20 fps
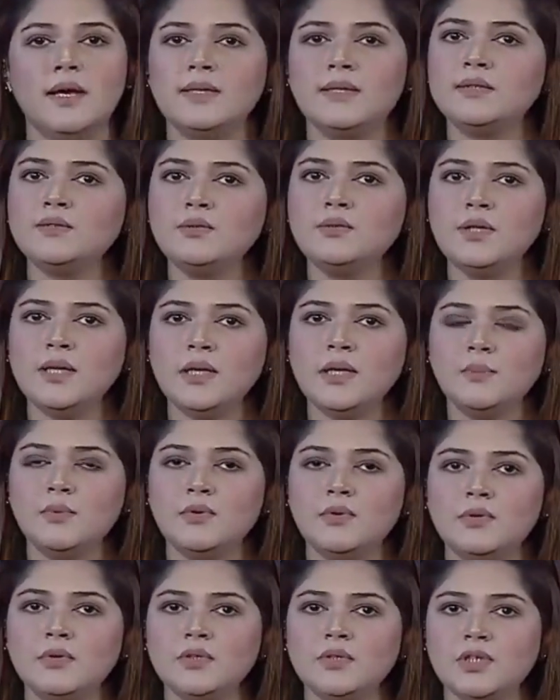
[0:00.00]
খেলাধুলা
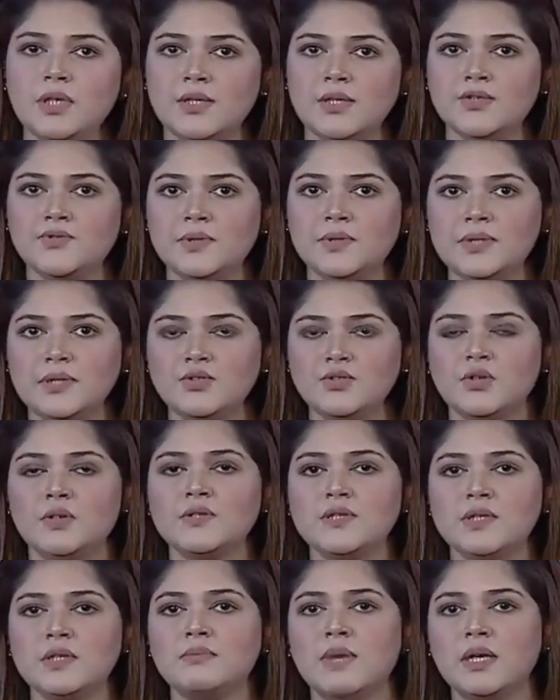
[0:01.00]
এবং সাংস্কৃতিক
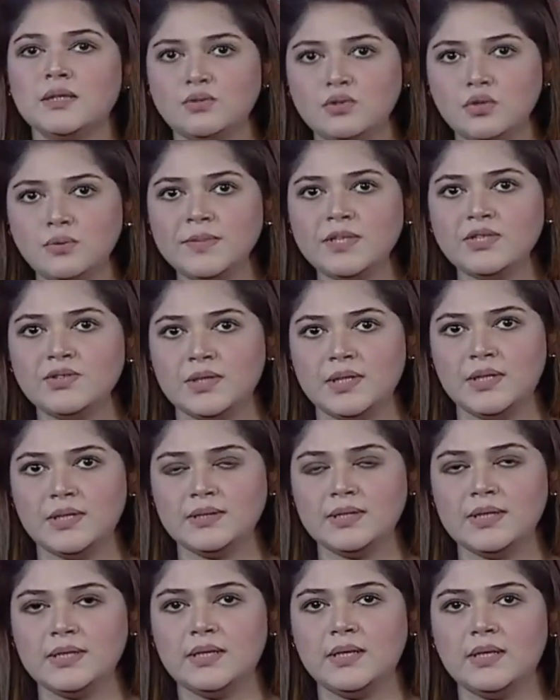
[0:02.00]
চর্চার মাধ্যমে
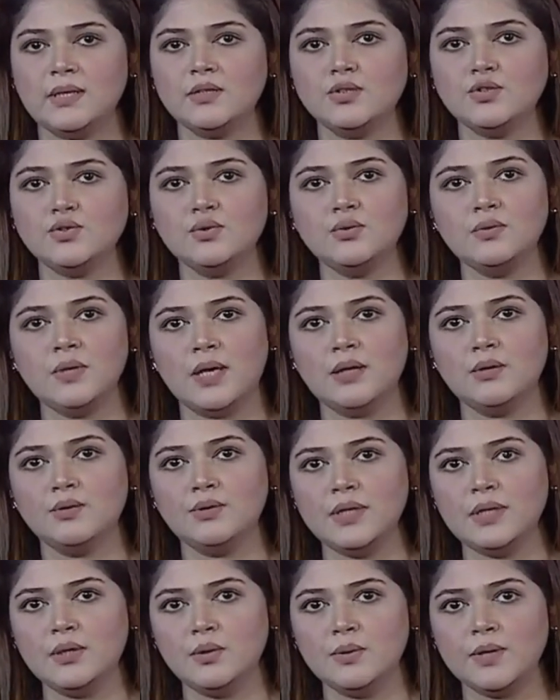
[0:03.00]
শিক্ষার্থীরা
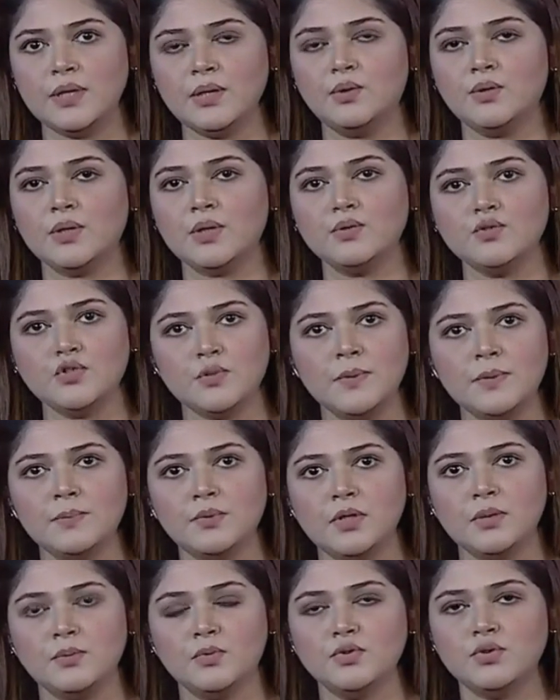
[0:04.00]
সুনাগরিক হয়ে গড়ে
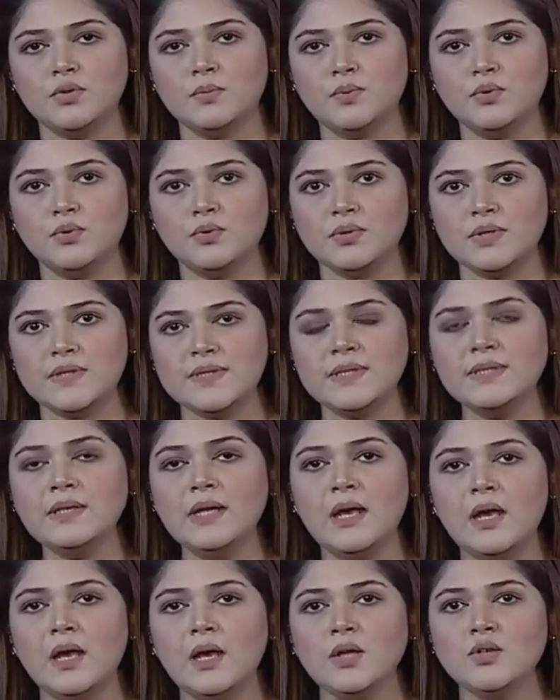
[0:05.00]
উঠবে বলে মন্তব্য
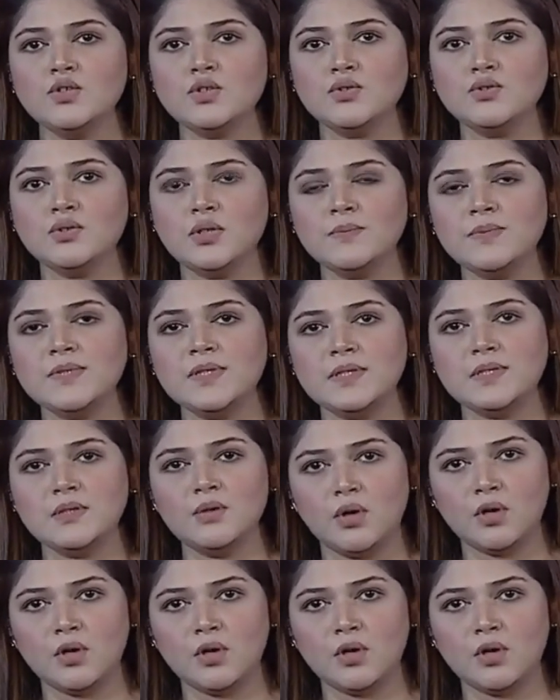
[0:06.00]
করেছেন চট্টগ্রাম সিটি